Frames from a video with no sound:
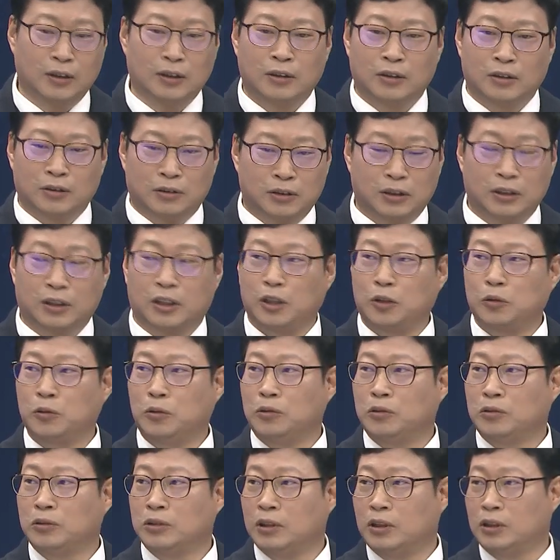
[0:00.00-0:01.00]
이제
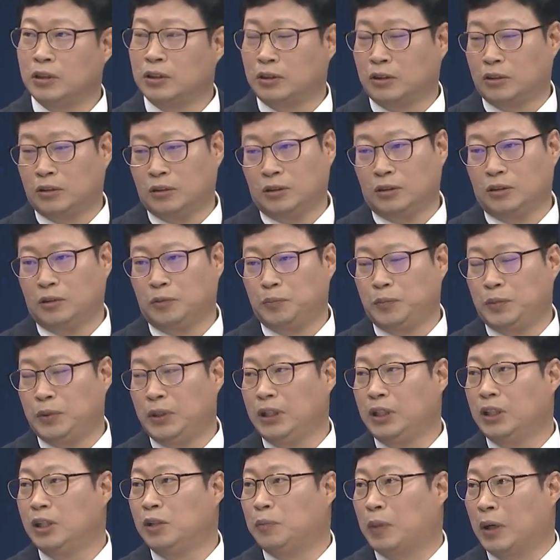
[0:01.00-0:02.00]
결국 어, 그
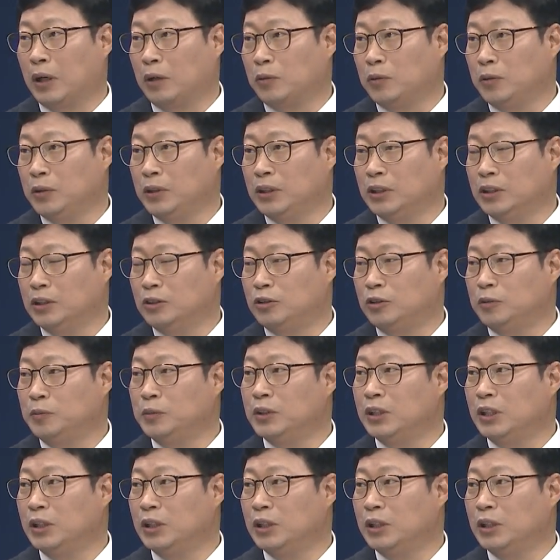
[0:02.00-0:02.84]
피해를 받고 있는 주민들